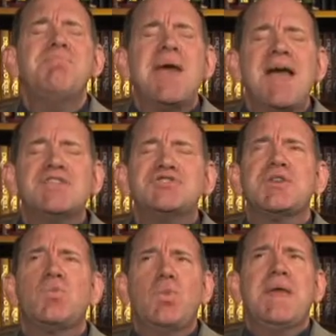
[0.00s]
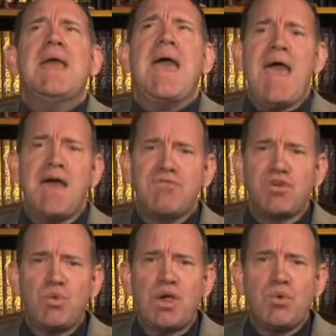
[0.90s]
Павел же в крайнем
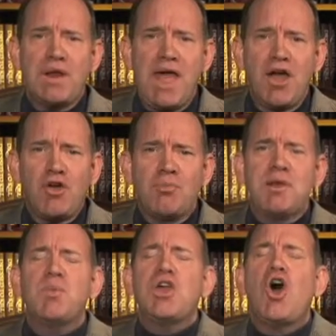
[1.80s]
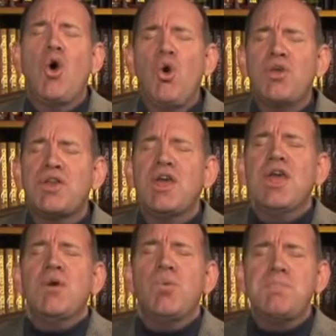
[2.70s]
изумлении пишет, «Только
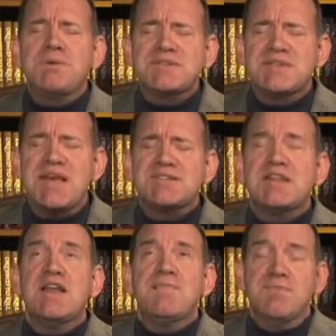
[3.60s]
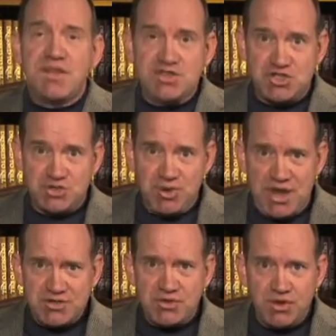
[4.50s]
представьте, мы носим»
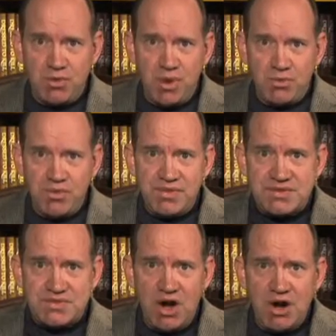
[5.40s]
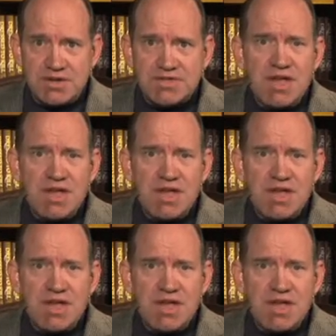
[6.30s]
на греческом «эхомен»